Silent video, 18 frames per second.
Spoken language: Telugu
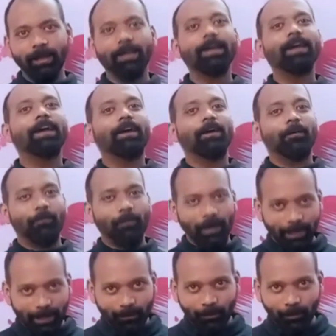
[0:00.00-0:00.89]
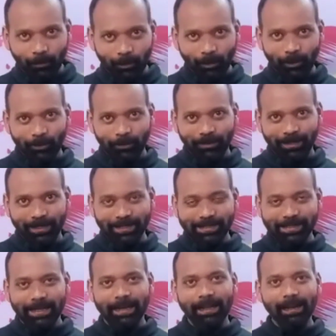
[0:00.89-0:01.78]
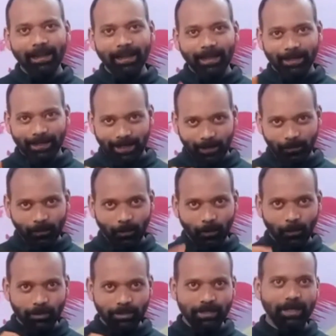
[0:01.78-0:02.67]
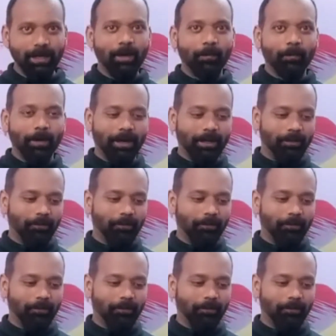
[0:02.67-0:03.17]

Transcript: వెల్కమ్ టు నో యూర్ డ్రింక్ ఛానల్ నేను మీ హోస్ట్ భరద్వాజ్